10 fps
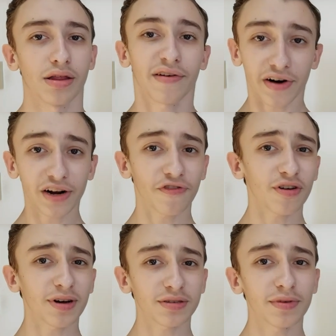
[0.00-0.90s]
na verdade
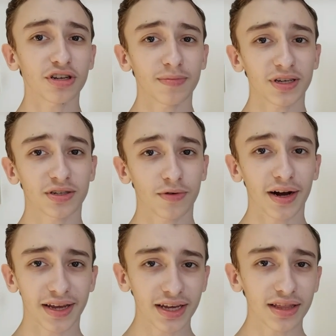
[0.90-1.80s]
foram mais ou menos umas
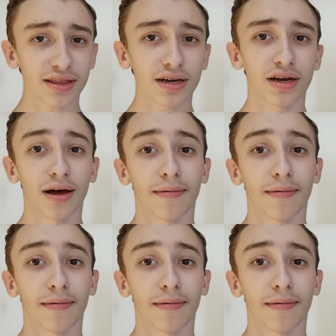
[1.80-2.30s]
40,